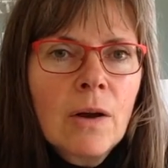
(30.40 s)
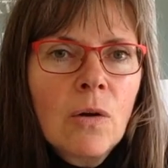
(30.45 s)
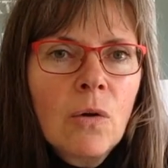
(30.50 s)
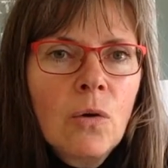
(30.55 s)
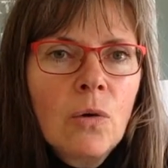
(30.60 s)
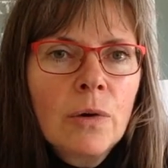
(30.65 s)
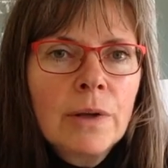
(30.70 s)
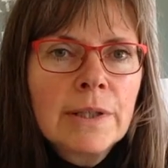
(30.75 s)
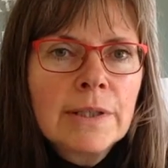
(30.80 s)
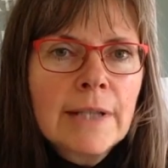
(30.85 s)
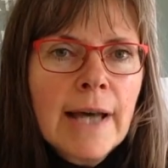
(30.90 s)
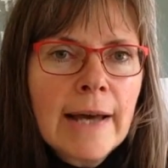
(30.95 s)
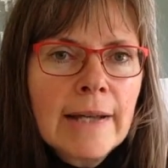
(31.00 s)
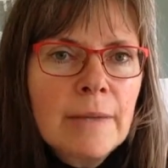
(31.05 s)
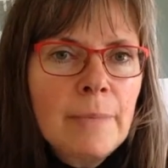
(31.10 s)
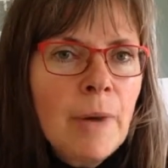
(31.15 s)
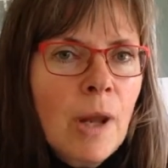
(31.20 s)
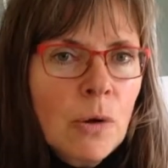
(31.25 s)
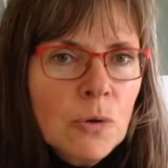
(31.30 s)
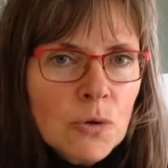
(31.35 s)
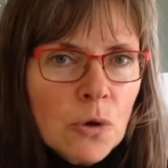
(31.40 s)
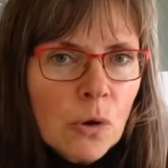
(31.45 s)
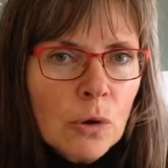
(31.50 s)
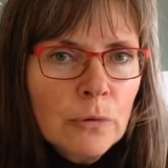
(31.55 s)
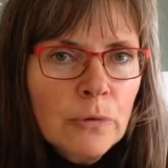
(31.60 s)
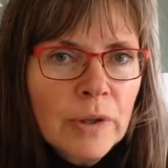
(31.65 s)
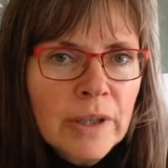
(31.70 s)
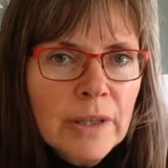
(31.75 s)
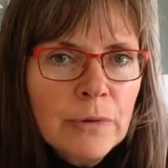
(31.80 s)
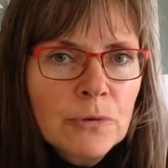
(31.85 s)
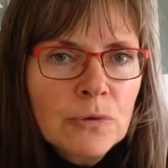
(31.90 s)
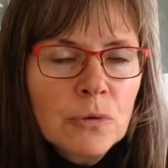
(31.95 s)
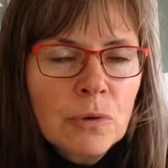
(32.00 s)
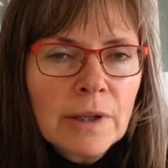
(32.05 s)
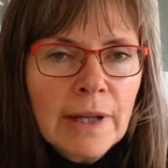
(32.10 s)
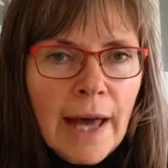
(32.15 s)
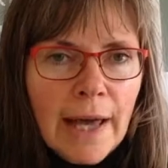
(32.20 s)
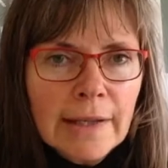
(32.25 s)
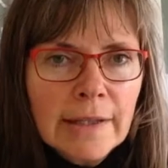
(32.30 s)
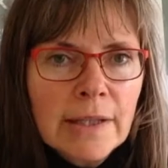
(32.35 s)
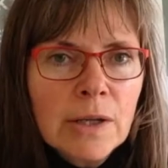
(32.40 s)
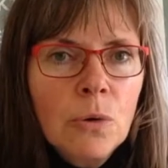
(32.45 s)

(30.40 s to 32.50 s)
Und eine Blausäurevergiftung kann